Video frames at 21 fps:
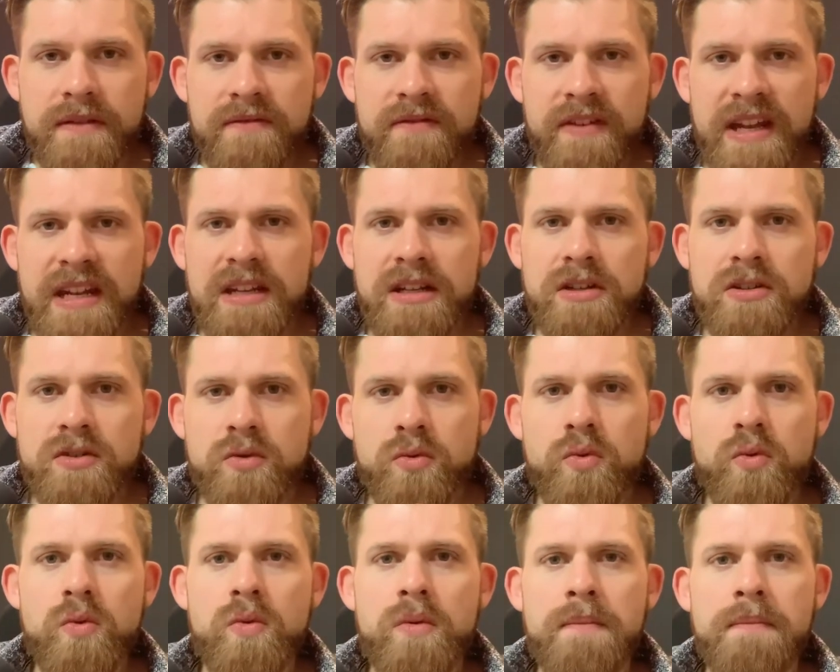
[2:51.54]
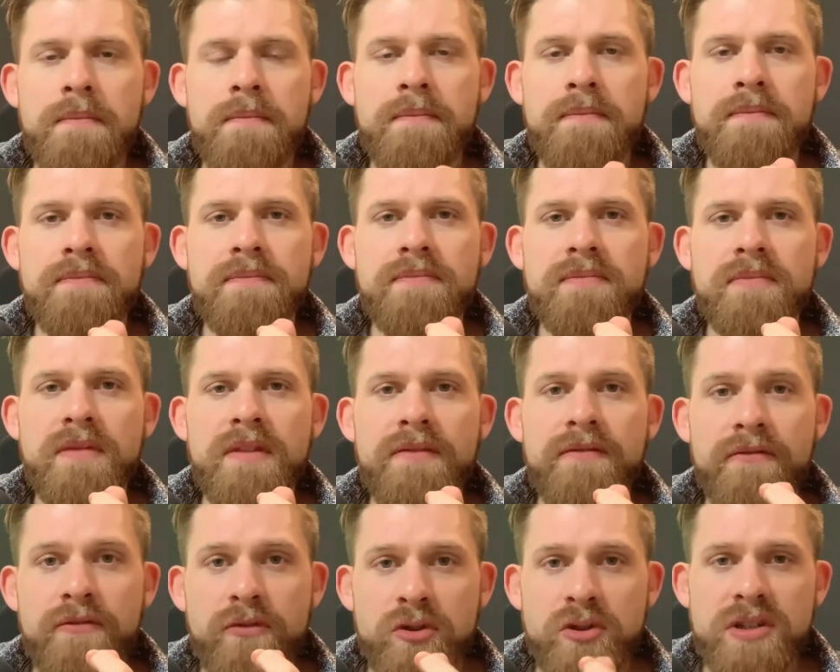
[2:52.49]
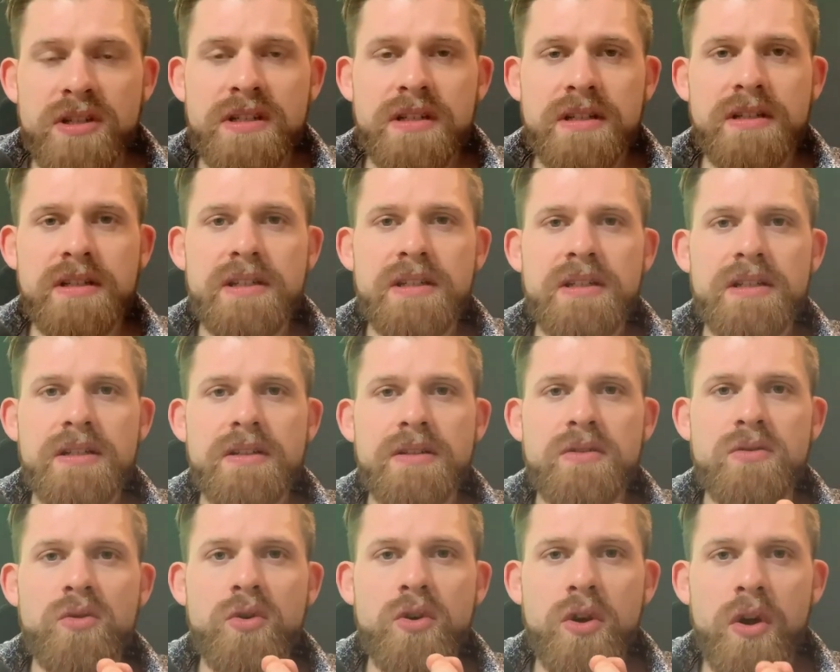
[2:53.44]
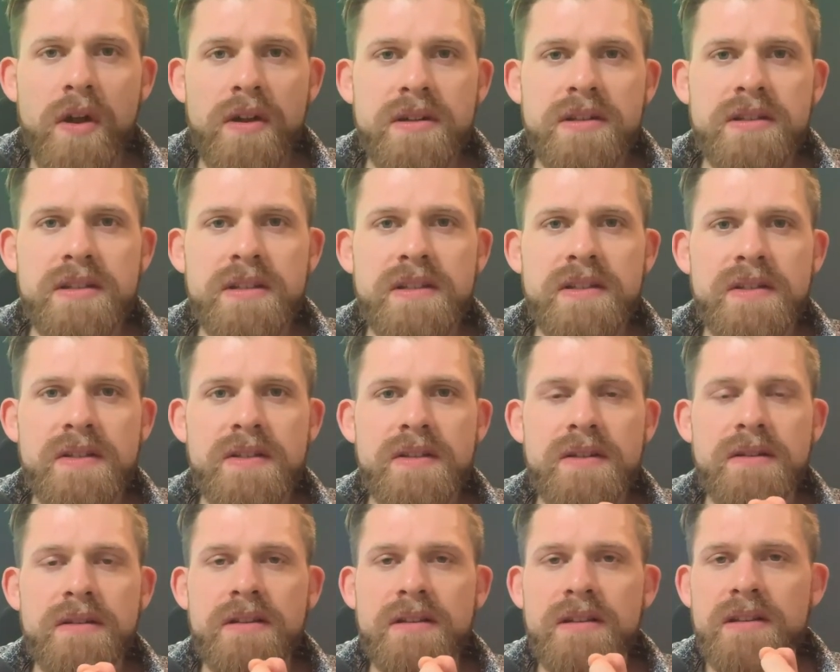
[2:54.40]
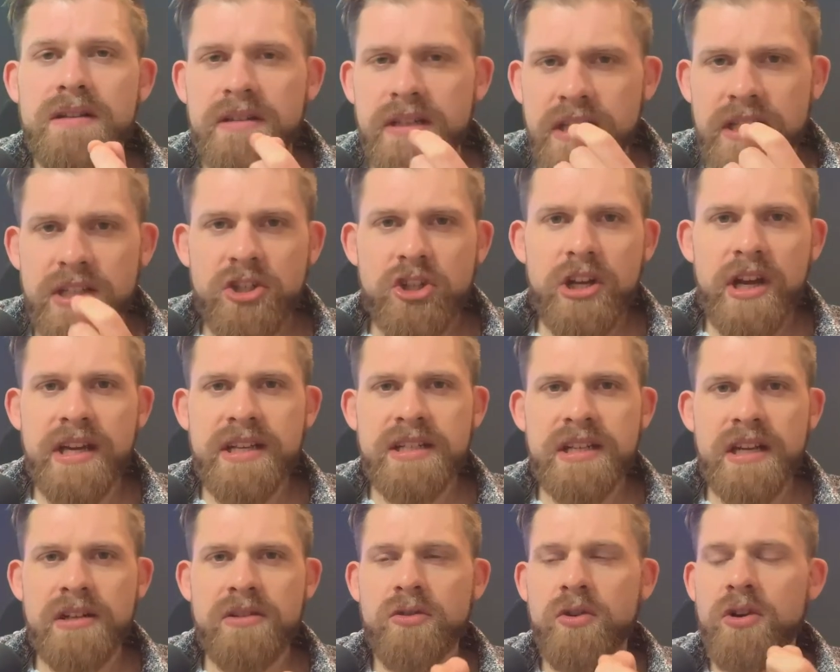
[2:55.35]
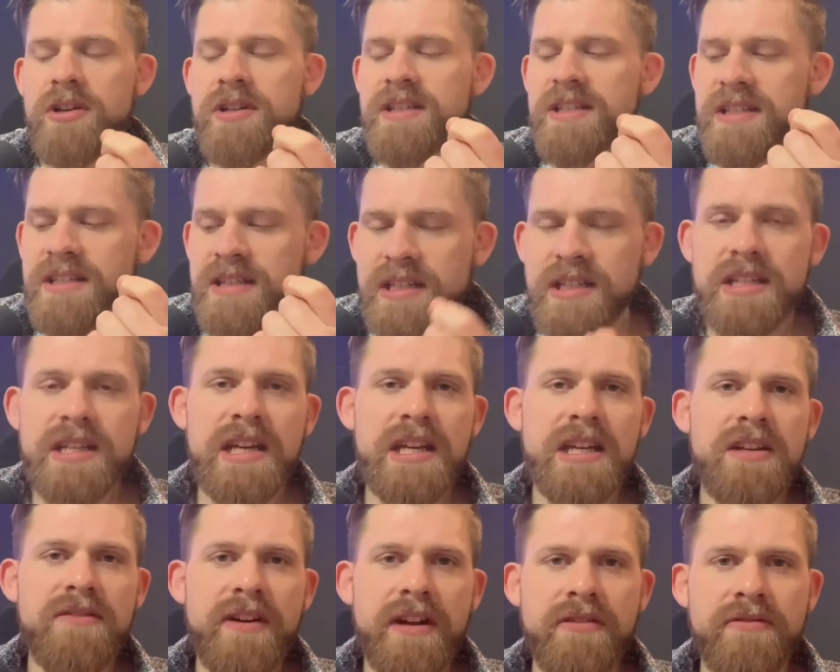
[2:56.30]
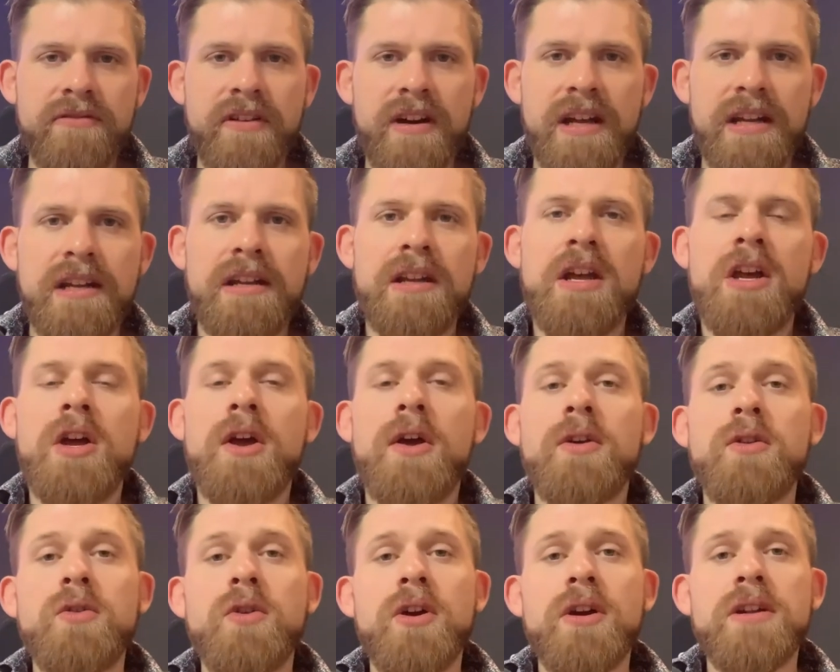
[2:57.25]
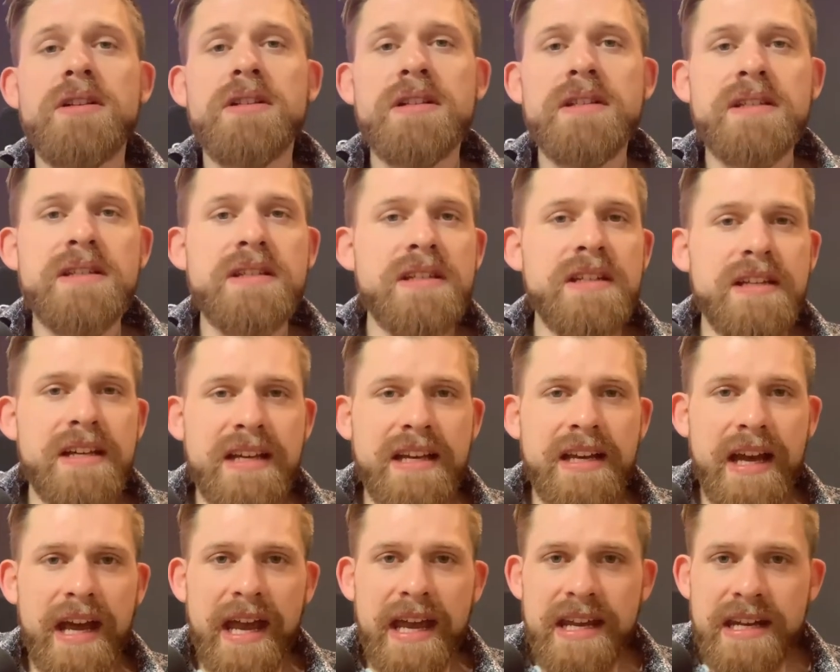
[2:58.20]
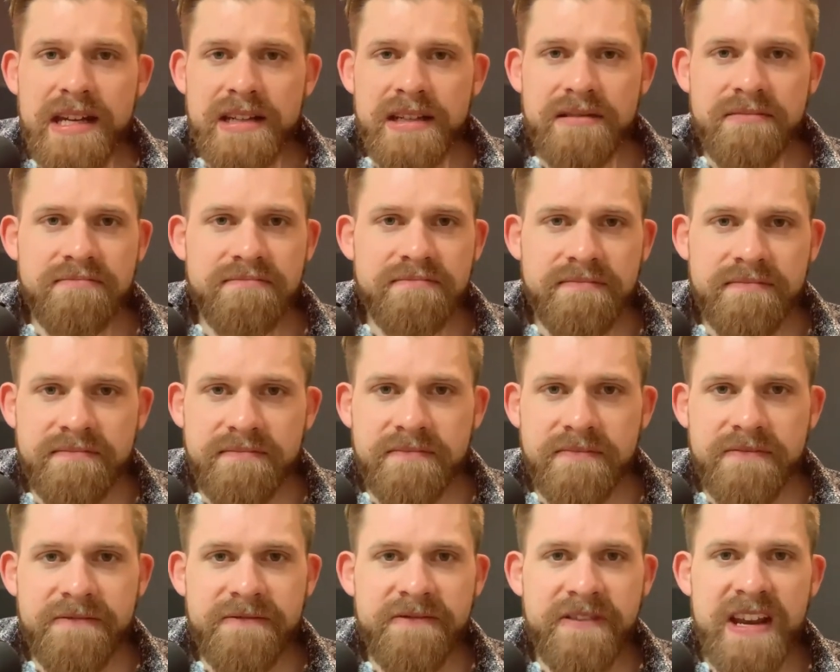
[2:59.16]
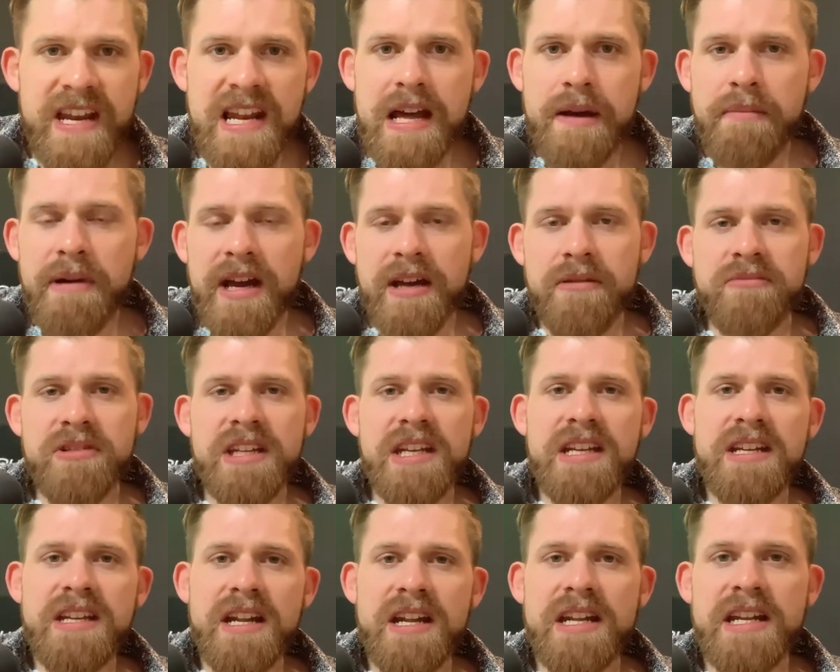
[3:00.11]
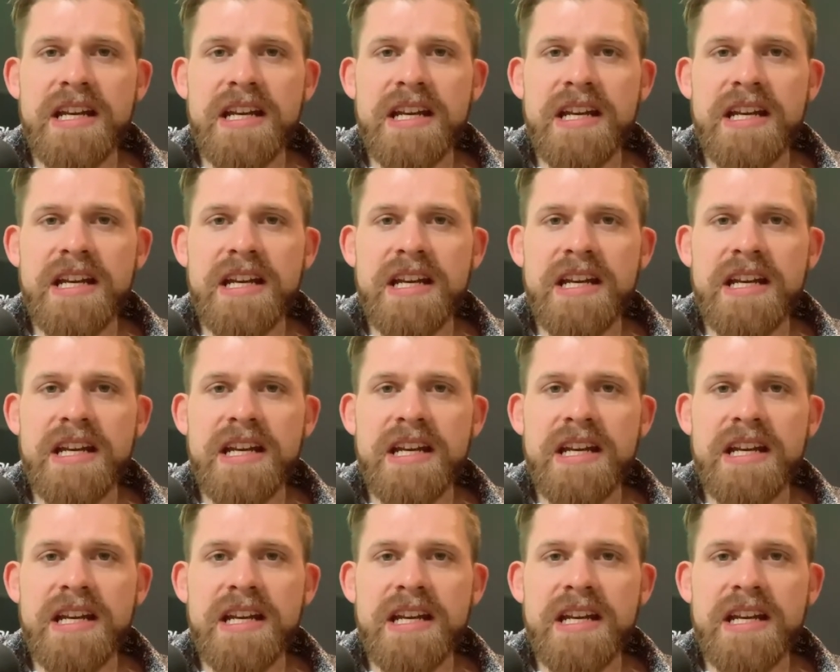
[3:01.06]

wenn du wüsstest, du könntest nicht scheitern, du könntest nicht gegen die Wand fahren, du könntest äh, keinen Fehler machen mit irgendeiner